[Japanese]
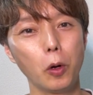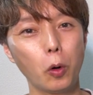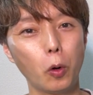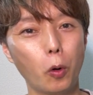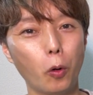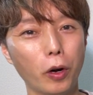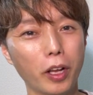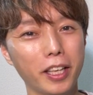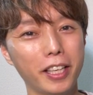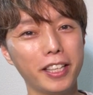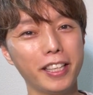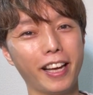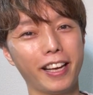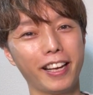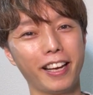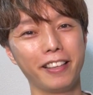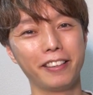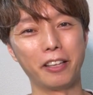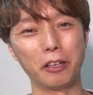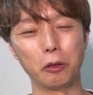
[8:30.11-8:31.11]
これに
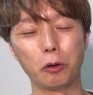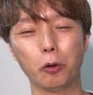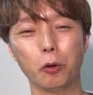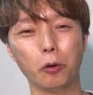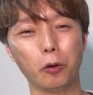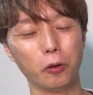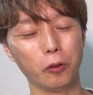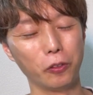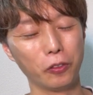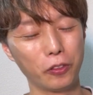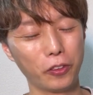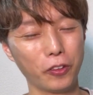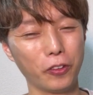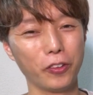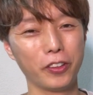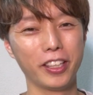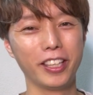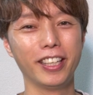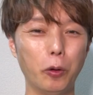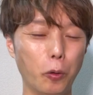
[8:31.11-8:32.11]
悩んでる子本
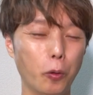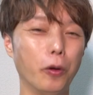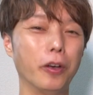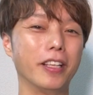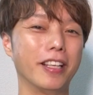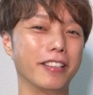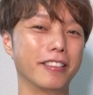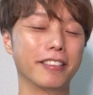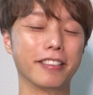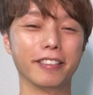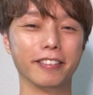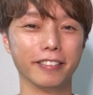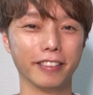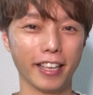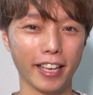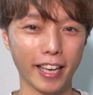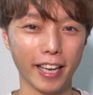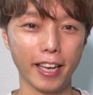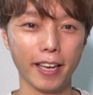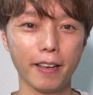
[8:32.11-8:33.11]
当に多いですよ
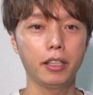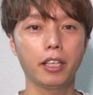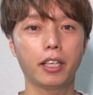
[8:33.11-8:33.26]
ね。